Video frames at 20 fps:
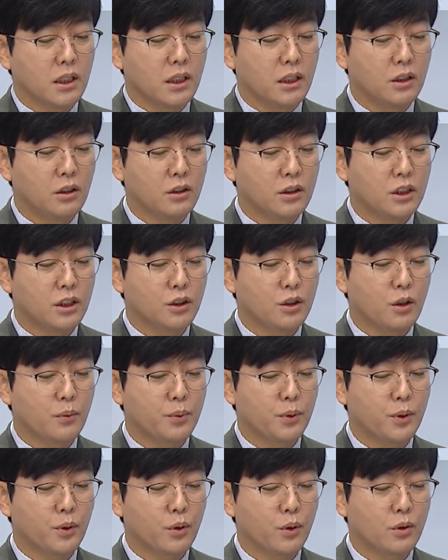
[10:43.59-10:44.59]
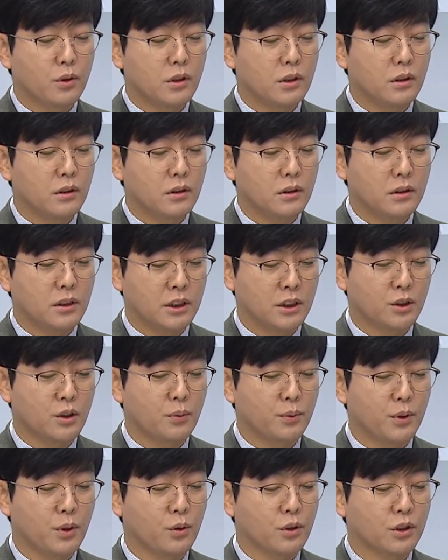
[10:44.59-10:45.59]
이런 직업교육을,
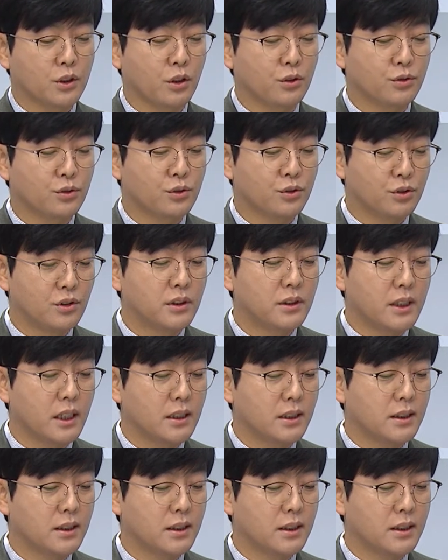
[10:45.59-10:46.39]
직업교육은 저출생